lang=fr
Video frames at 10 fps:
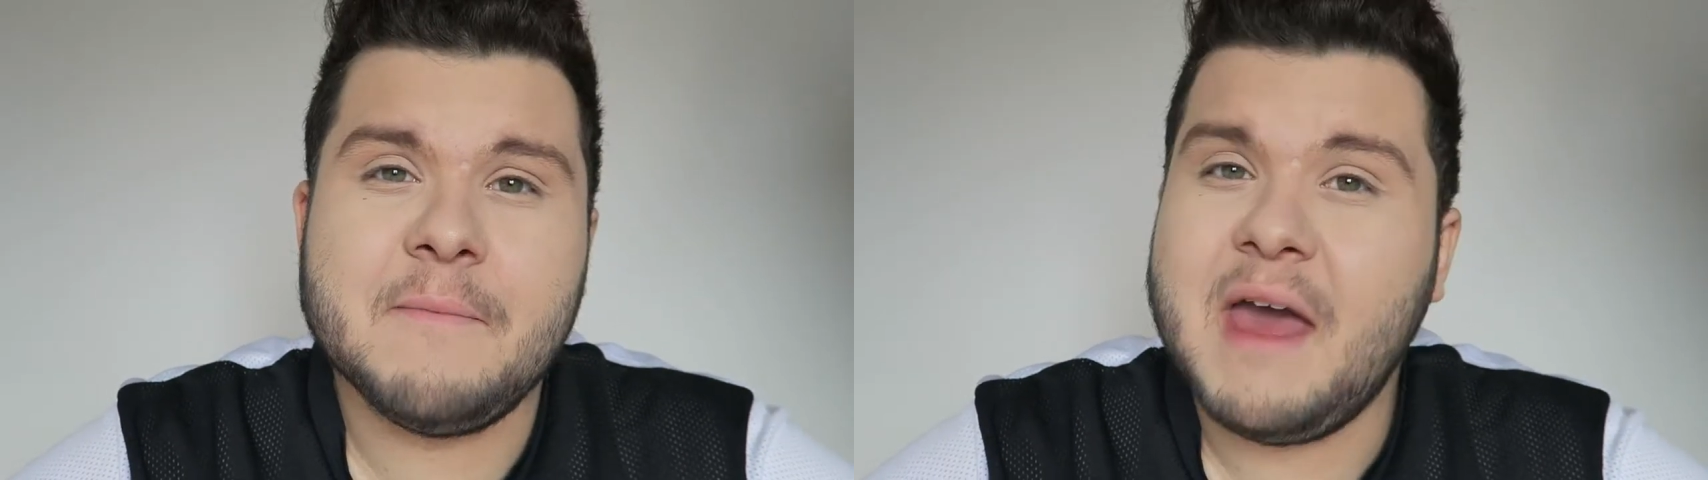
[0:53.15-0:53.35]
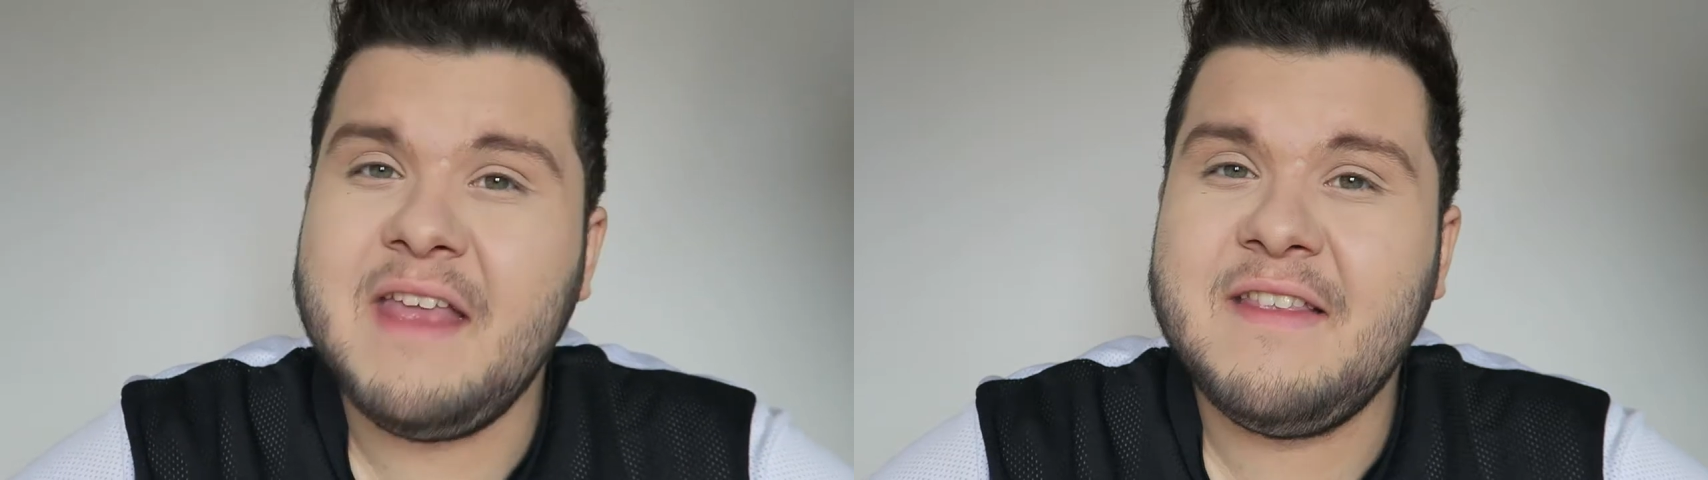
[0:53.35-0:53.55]

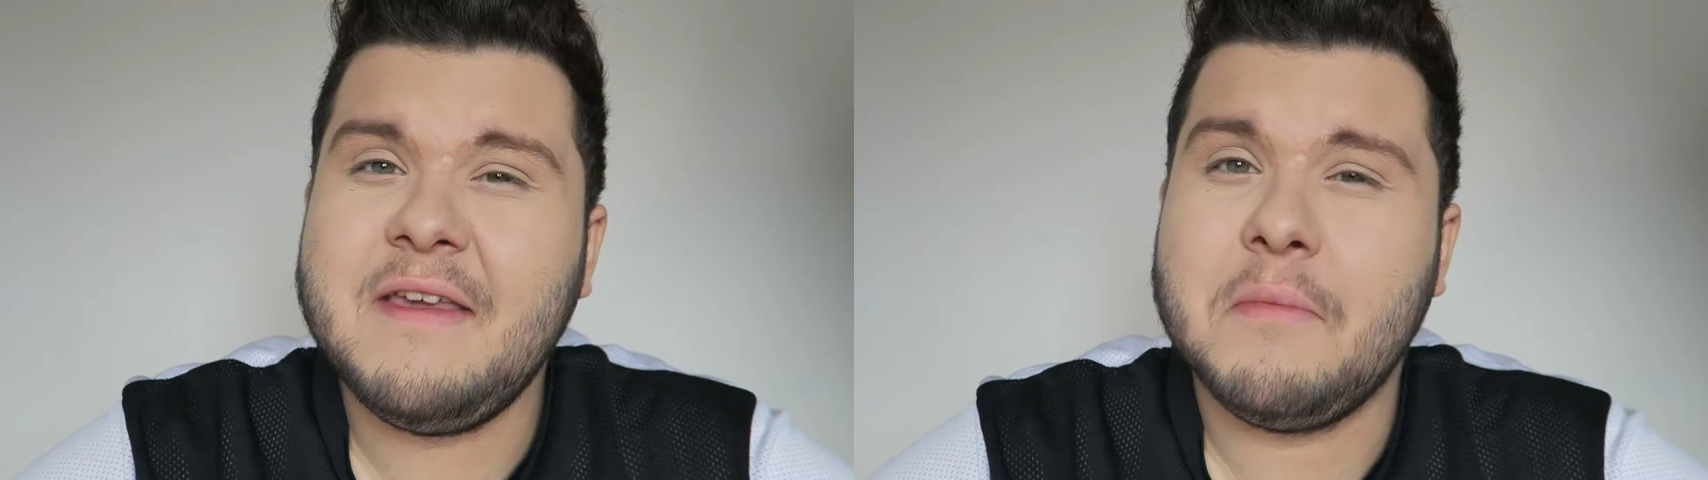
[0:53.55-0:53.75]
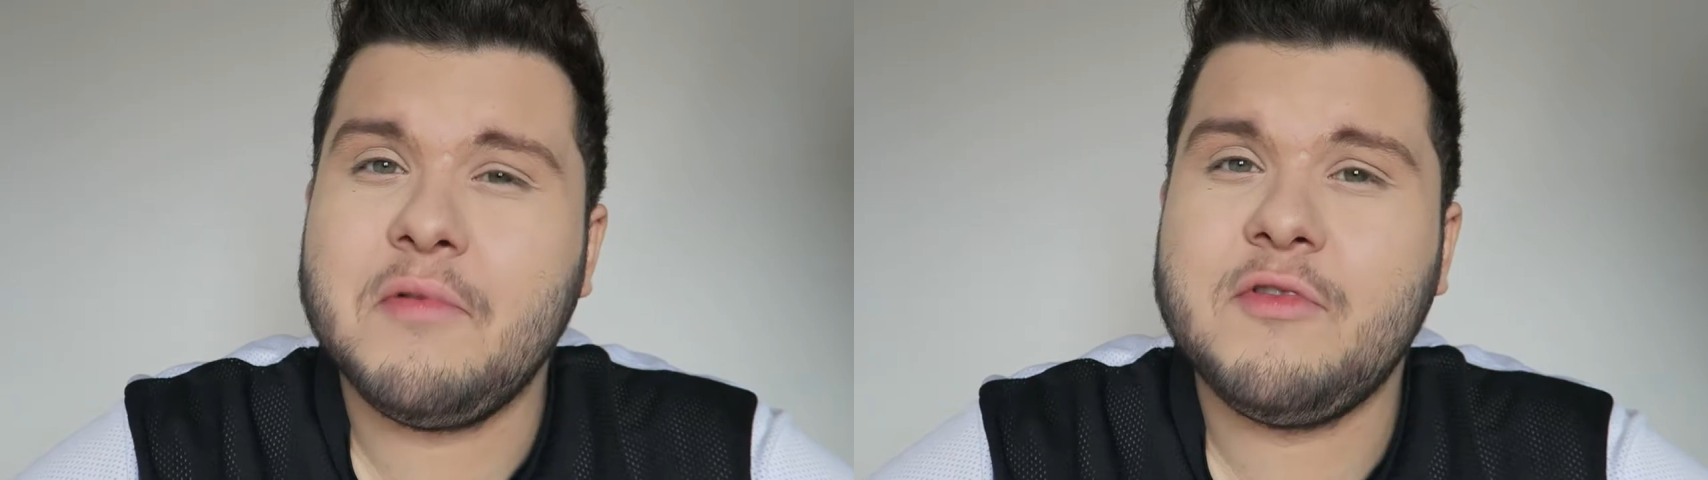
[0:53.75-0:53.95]

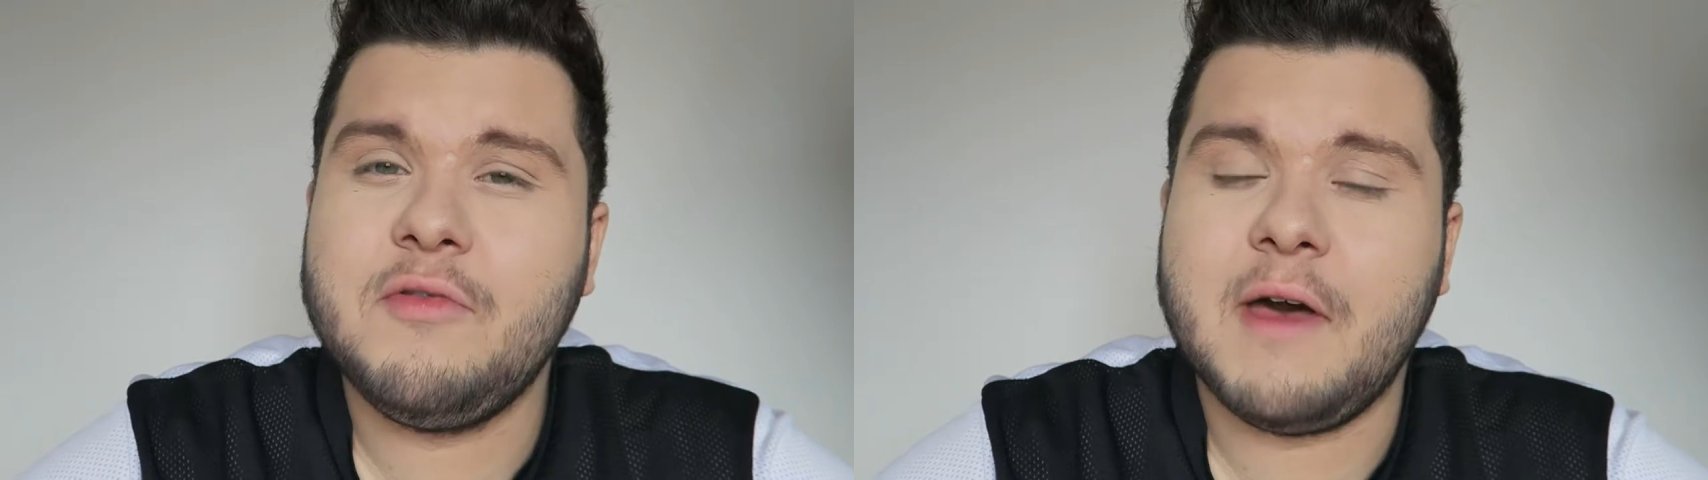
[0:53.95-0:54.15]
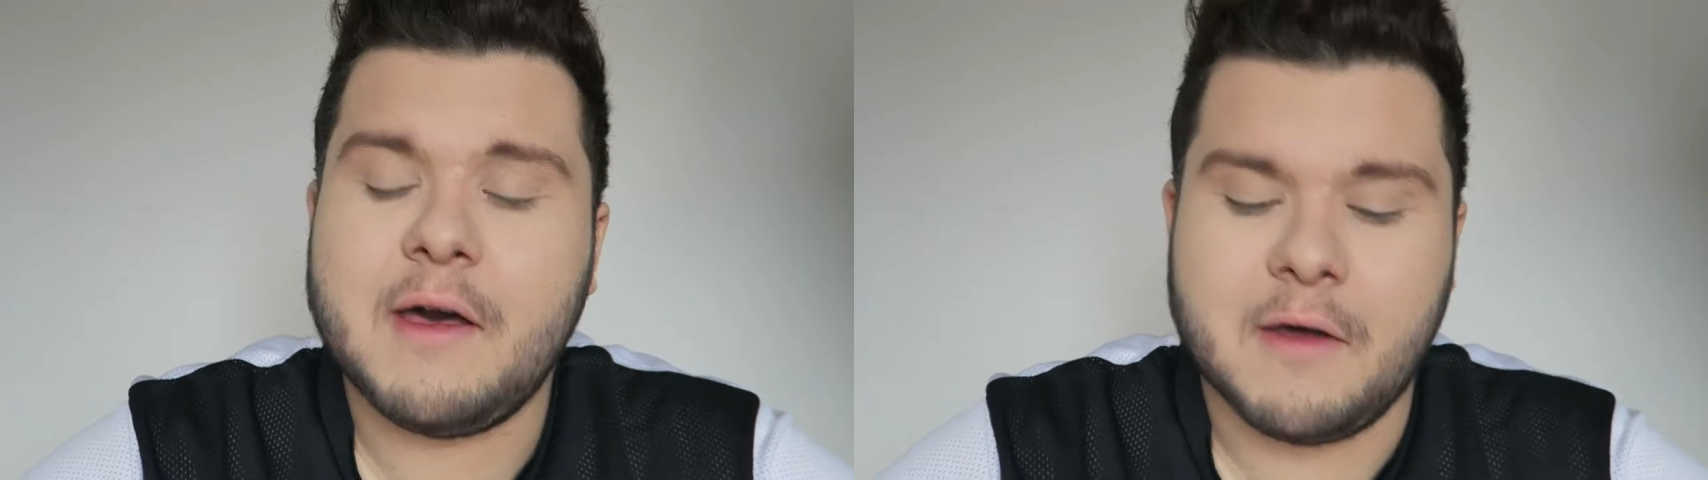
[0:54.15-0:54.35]
Maïté,
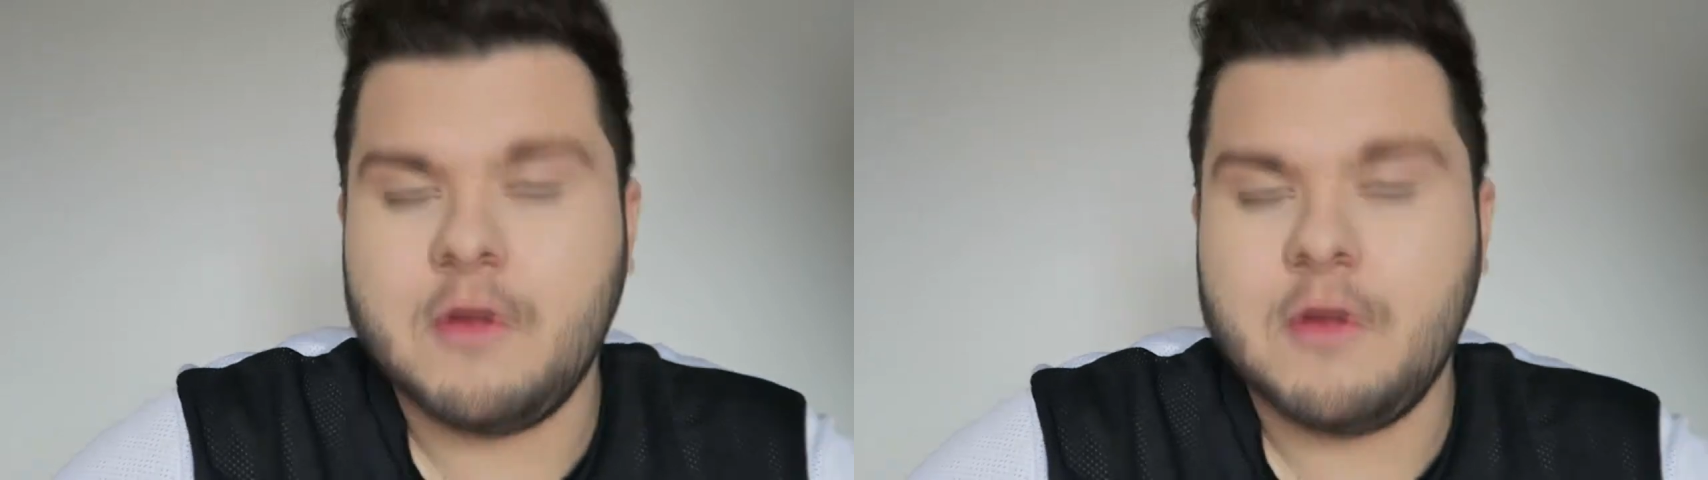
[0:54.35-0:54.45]
bonsoir.